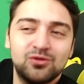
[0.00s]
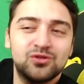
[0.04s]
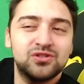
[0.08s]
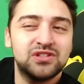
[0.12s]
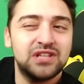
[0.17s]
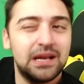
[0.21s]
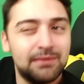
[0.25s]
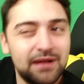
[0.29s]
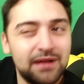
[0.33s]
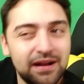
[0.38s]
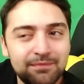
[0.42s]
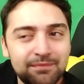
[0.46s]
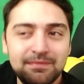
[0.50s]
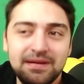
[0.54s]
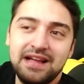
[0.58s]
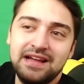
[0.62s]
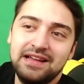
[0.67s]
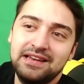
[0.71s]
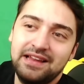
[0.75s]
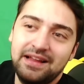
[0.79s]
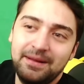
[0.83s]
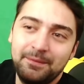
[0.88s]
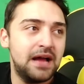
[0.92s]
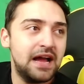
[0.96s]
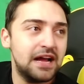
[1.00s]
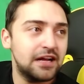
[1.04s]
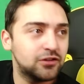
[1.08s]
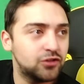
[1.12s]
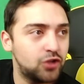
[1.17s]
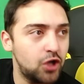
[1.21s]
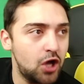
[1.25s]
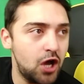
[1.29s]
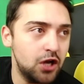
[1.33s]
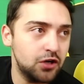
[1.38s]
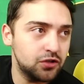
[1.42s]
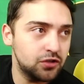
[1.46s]
Kusura bakma yani. Bak
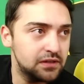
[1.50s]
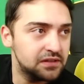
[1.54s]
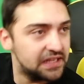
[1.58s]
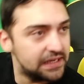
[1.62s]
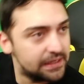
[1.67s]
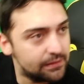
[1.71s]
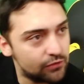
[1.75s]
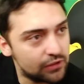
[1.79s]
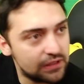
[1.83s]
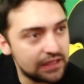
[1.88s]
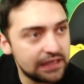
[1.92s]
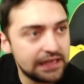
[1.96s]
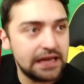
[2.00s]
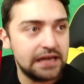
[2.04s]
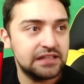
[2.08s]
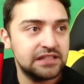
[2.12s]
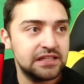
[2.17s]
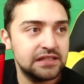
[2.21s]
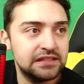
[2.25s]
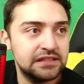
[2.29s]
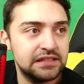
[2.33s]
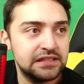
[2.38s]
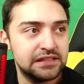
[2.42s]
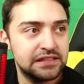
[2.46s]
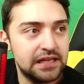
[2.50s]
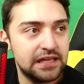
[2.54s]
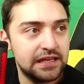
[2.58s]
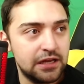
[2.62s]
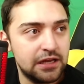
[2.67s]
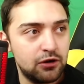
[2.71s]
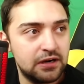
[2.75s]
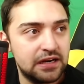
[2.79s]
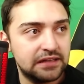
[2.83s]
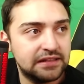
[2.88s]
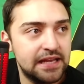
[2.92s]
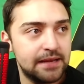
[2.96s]
Thor. Seni burada gerçekten sana
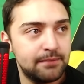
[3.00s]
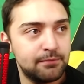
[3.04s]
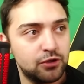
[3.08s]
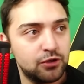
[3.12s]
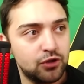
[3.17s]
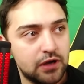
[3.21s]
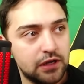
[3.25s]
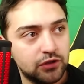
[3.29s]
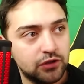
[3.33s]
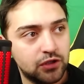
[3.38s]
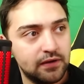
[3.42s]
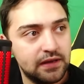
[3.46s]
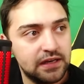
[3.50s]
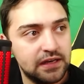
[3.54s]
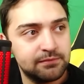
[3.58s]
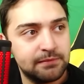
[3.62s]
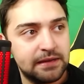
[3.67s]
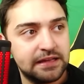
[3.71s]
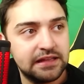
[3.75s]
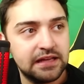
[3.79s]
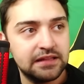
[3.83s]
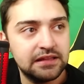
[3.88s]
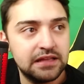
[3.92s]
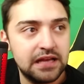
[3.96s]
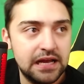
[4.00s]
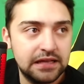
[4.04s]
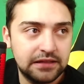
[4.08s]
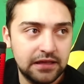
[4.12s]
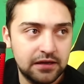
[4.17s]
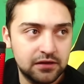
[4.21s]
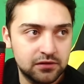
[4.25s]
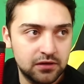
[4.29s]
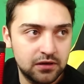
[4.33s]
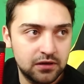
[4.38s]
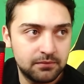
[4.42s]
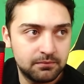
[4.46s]
öyle tekme tokat döveriz meydanda
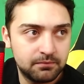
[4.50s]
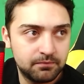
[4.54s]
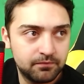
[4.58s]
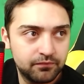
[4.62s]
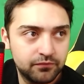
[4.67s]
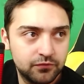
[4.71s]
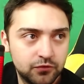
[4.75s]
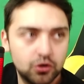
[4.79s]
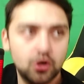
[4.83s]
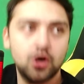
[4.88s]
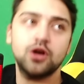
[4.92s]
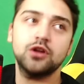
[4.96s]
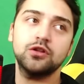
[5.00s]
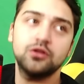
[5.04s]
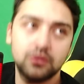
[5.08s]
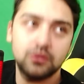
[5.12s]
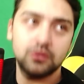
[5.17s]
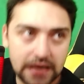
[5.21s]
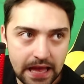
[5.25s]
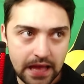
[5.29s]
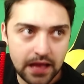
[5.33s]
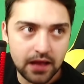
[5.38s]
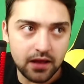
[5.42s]
yatarız oğlum. Doğrudur la.